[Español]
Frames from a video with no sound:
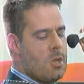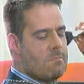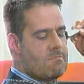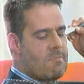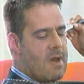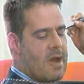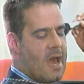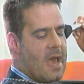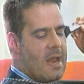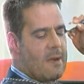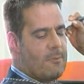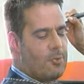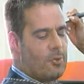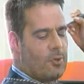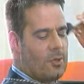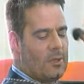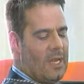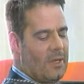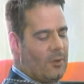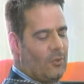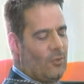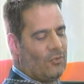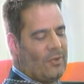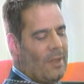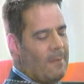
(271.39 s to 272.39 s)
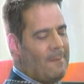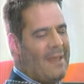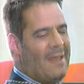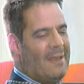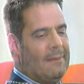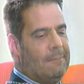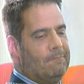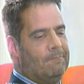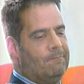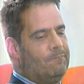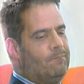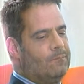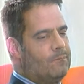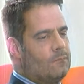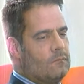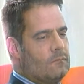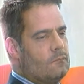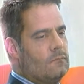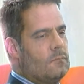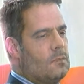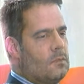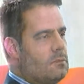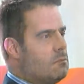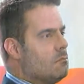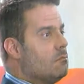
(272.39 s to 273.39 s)
bajar por la cosa más
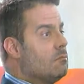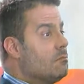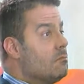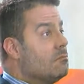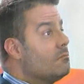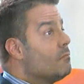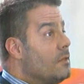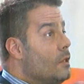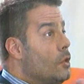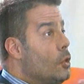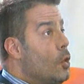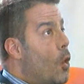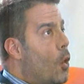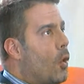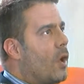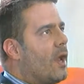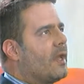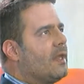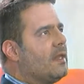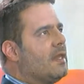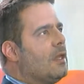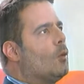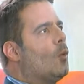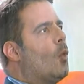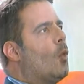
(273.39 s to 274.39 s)
loca que sí, te